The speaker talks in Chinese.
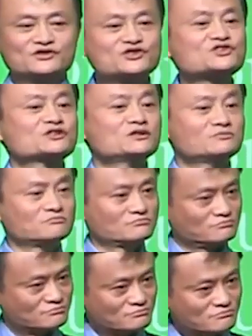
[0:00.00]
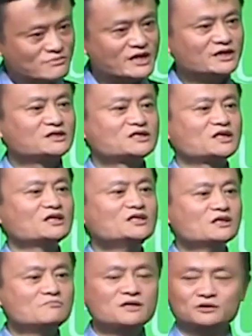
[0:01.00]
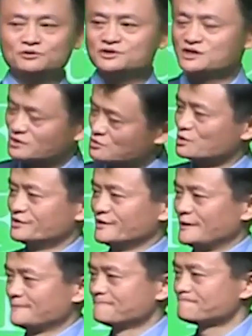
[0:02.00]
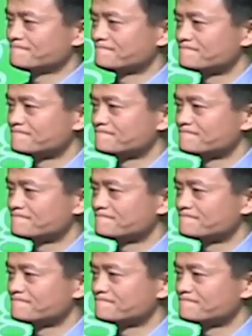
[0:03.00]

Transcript: 其实，每一天你要面对这样的困难。